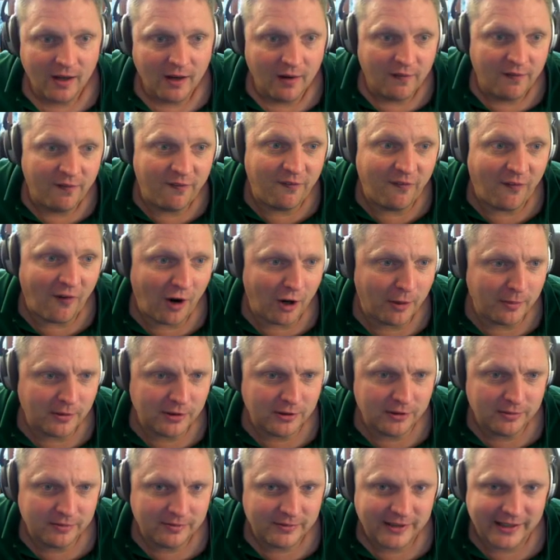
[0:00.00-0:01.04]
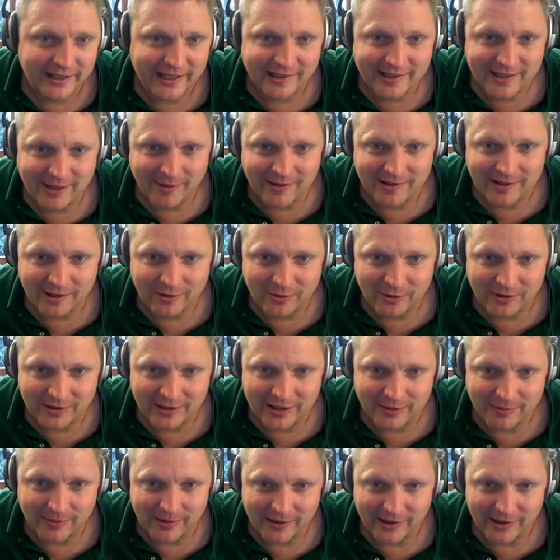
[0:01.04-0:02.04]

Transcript: Former, na, jetzt kann man es natürlich nicht mehr